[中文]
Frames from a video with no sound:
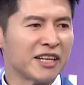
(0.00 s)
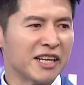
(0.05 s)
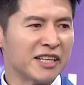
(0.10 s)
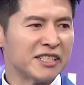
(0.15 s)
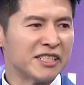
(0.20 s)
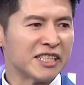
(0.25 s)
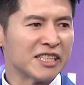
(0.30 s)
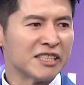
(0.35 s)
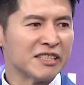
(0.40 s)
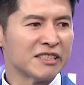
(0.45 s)
家
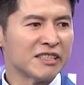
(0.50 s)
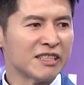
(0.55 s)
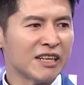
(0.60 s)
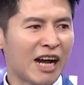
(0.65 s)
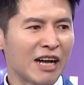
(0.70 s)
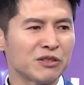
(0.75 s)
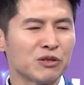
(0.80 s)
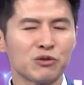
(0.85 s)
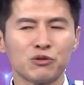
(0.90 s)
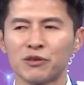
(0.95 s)
年金，
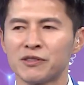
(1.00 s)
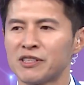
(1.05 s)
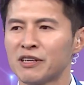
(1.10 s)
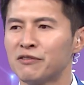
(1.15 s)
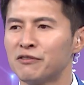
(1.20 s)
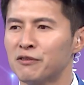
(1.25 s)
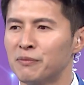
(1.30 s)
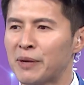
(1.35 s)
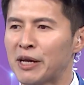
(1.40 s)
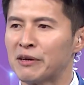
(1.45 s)
他就说
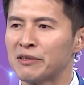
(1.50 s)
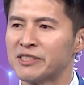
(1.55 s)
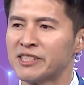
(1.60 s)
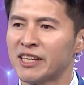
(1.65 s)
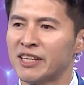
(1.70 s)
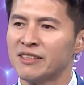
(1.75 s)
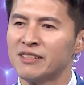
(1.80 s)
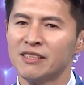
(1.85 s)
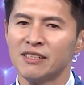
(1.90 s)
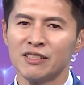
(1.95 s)
政府没有
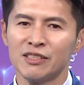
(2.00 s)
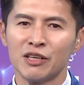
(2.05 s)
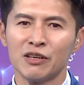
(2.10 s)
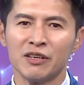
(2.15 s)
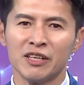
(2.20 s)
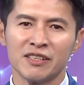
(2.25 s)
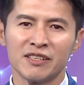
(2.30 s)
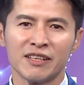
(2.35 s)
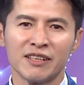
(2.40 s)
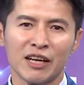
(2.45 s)
钱，对，结
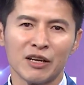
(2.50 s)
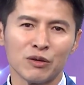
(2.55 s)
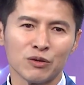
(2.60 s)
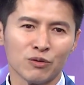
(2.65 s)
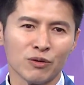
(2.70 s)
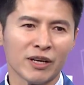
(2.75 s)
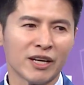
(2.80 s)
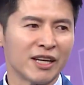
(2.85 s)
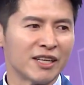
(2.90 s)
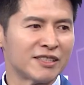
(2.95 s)
果你现在又
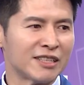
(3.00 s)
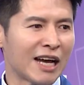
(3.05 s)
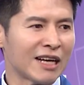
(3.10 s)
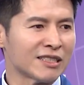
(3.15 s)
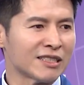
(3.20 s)
说可以